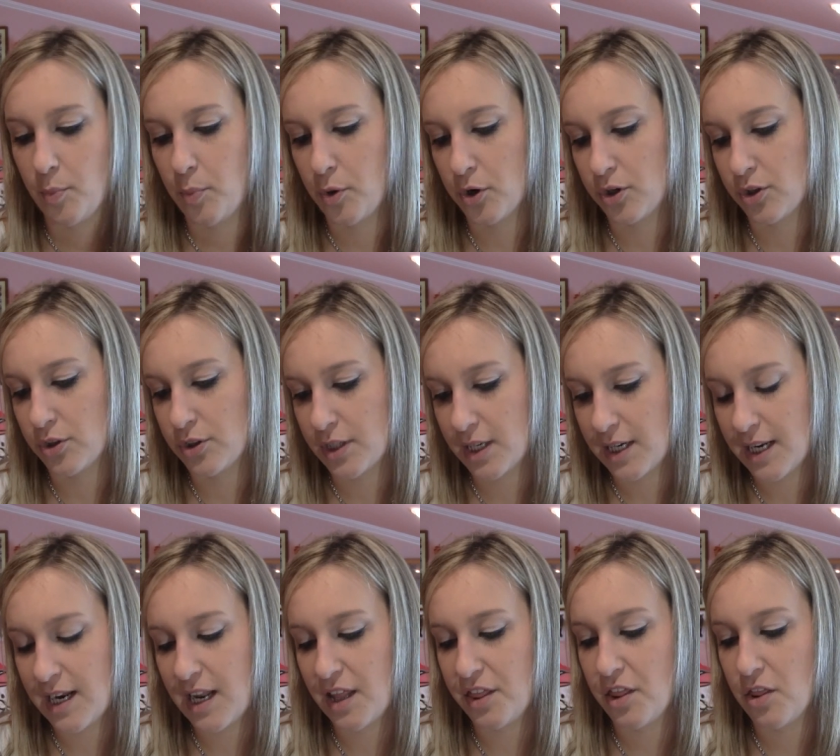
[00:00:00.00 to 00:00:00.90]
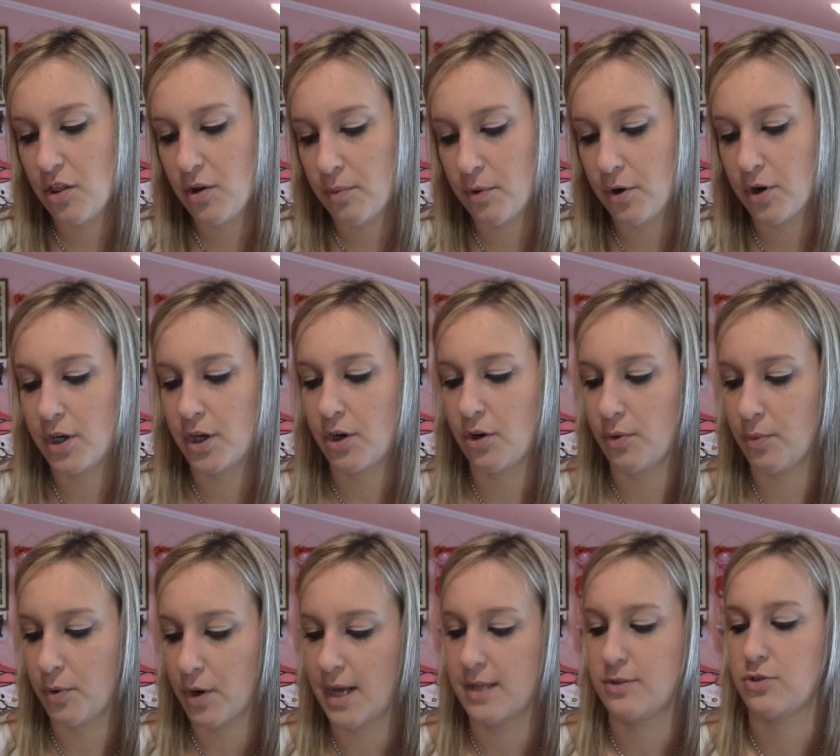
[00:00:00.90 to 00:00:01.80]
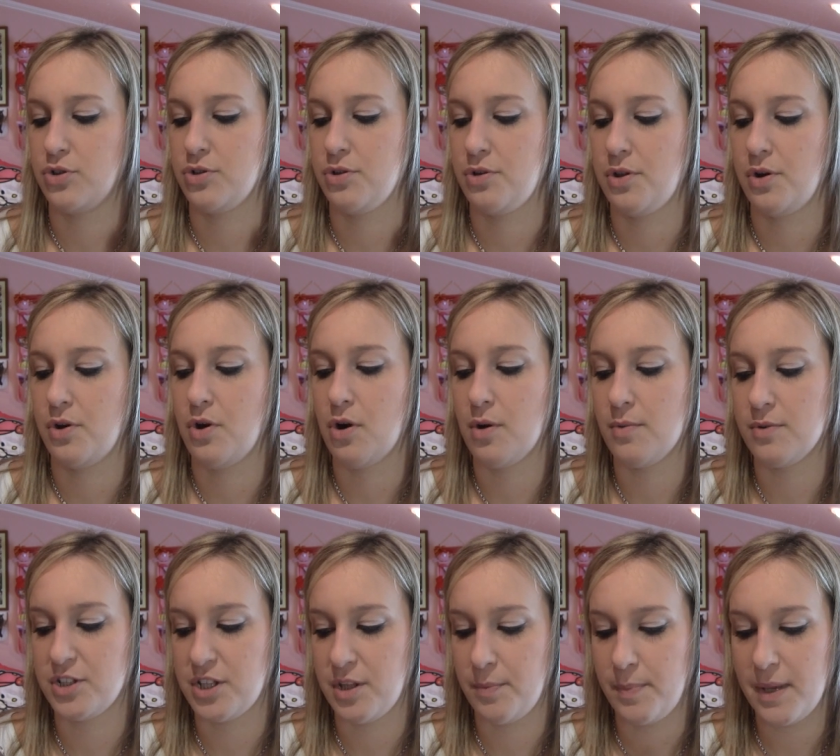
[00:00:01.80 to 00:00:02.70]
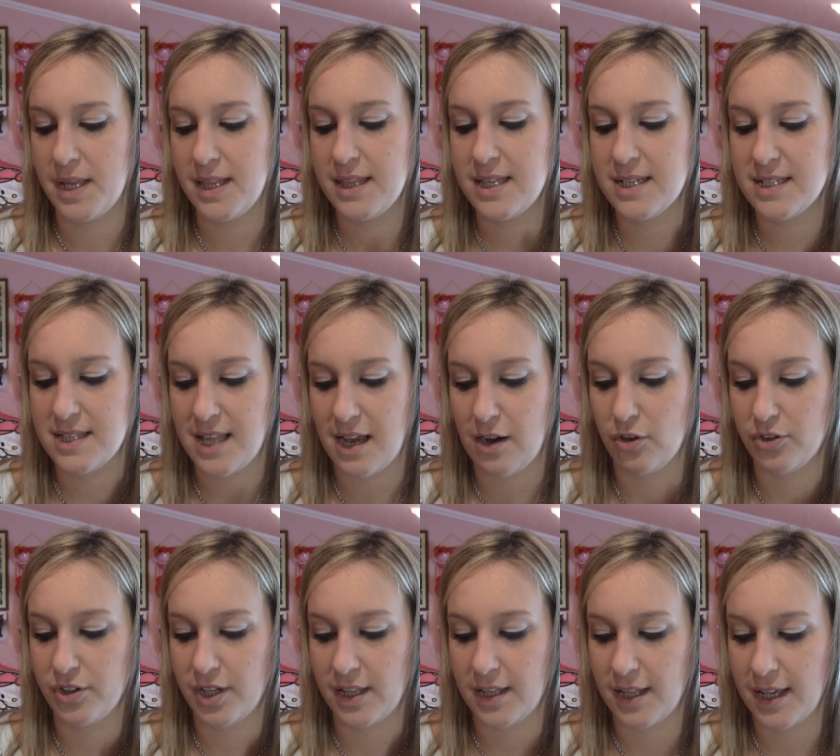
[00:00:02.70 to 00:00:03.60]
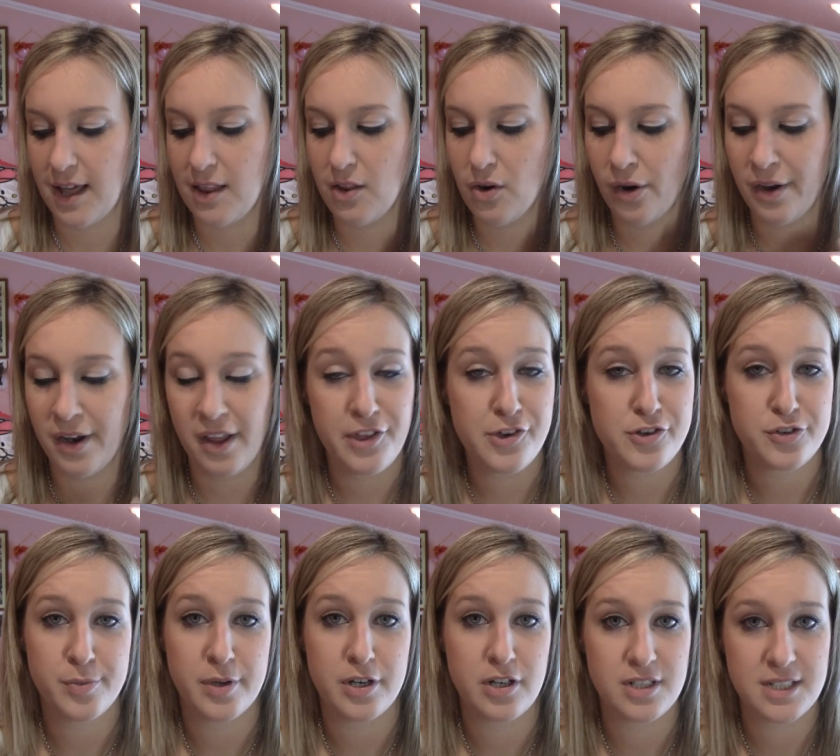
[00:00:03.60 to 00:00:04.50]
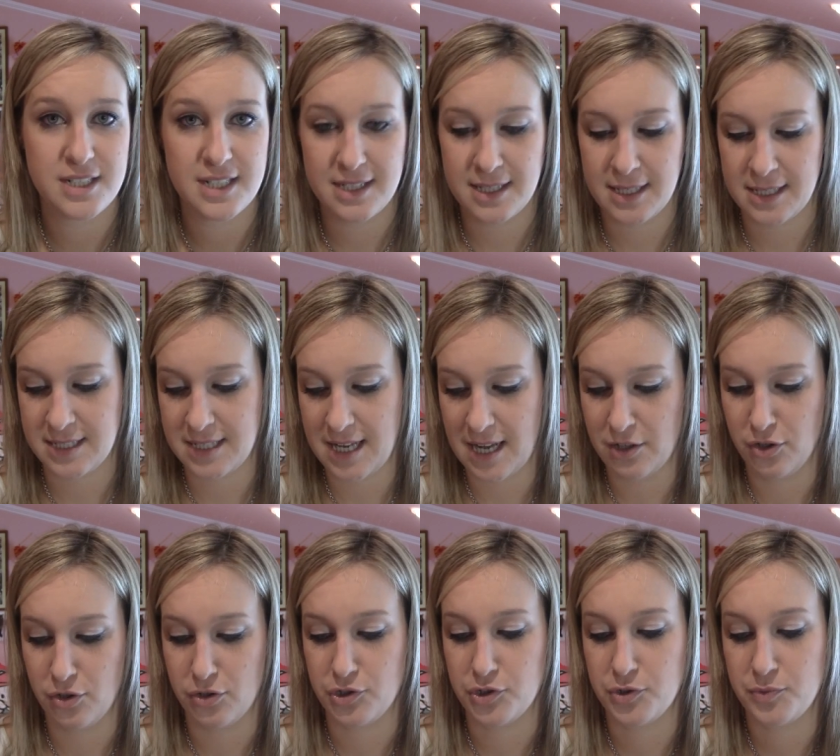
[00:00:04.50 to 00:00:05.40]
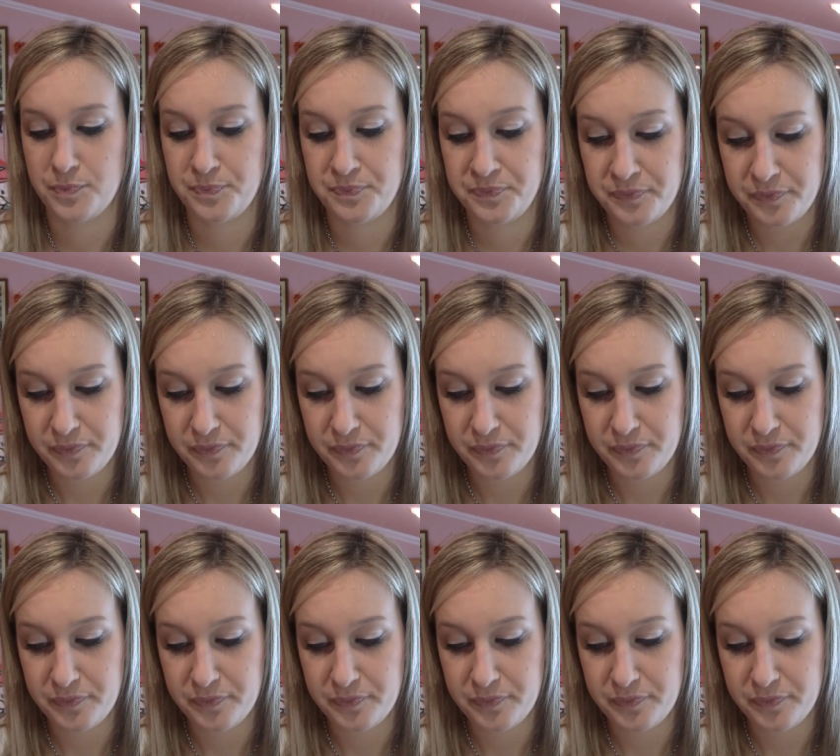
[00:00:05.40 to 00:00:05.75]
por contener ácido bórico y borato sódico como excipiente está contraindicado en niños menores de 3 años.